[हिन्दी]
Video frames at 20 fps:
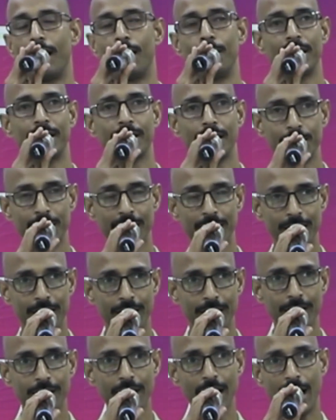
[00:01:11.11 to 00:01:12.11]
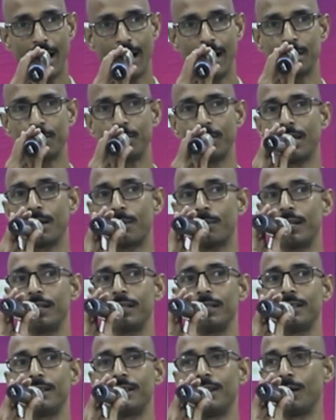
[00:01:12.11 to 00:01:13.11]
हमें टर्म ये देखे कि
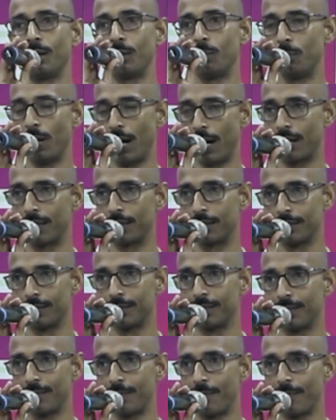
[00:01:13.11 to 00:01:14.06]
आत्मनिर्भर भारत